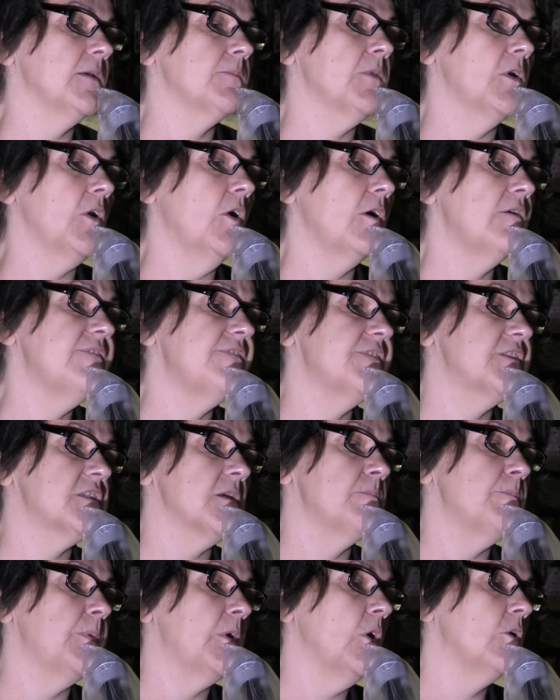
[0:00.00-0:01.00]
im Loft,
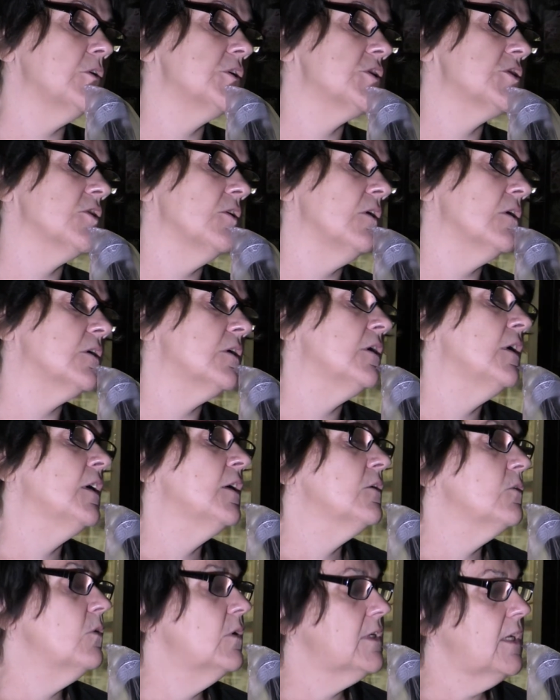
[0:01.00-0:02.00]
im Blockschock
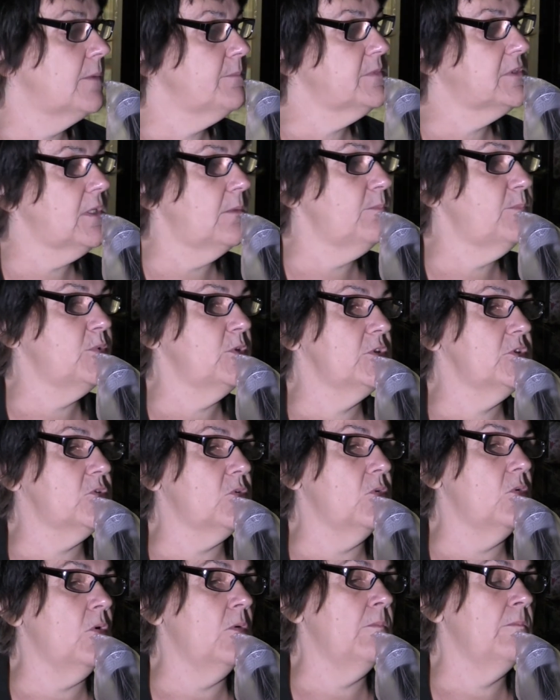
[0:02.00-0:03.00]
oder im
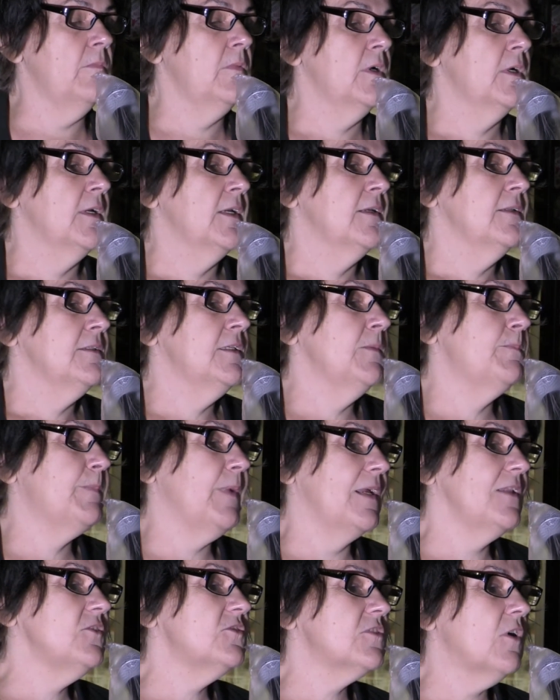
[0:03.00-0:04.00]
Tempodrom. Die
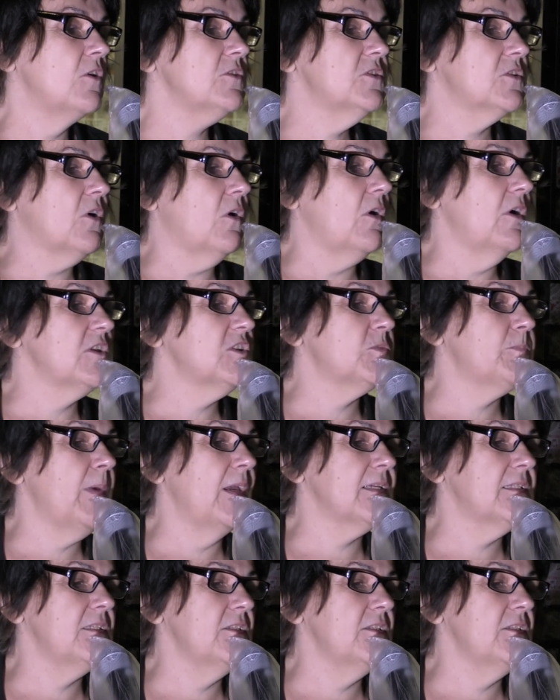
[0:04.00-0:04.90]
Bands aus Kreuzberg